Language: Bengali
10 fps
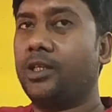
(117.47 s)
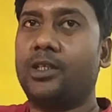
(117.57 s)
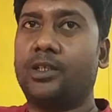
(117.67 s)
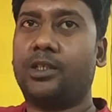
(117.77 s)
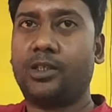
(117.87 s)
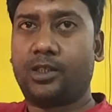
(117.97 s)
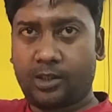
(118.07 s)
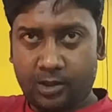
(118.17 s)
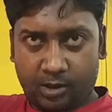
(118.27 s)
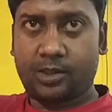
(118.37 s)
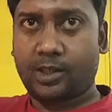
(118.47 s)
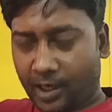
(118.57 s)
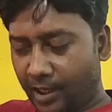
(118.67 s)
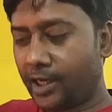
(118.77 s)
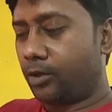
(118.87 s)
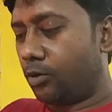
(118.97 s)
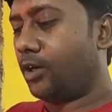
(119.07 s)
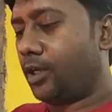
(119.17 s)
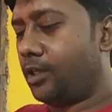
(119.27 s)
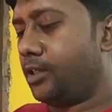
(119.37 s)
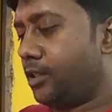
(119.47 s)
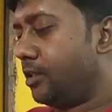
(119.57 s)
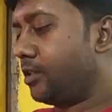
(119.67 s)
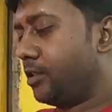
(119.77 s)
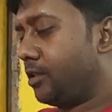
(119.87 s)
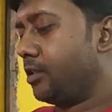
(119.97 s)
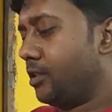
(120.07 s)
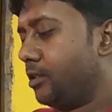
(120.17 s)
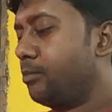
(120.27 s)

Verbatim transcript: চাউলের আর কালাই মানে হচ্ছে